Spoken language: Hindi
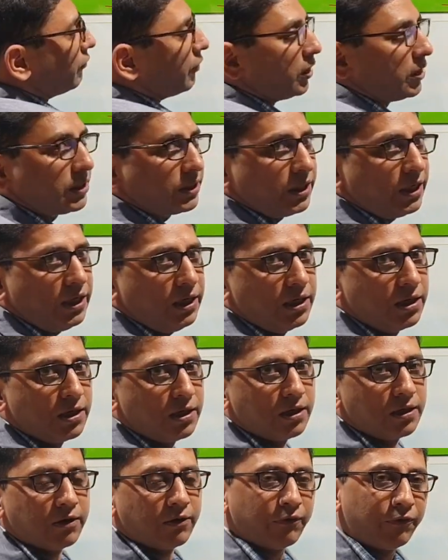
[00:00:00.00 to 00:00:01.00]
वर्ड्स की
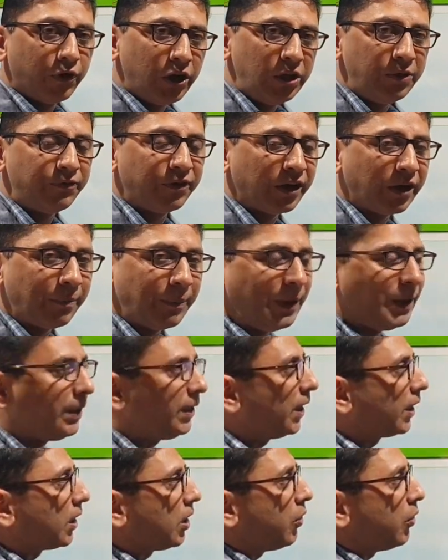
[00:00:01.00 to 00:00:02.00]
वही फिर
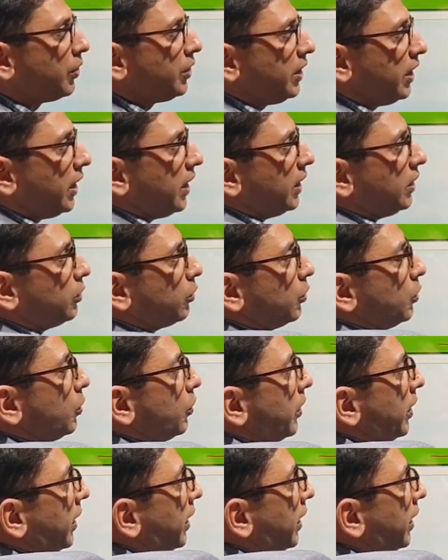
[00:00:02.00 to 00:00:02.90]
रिपीट कर रहा हूँ ये दोनों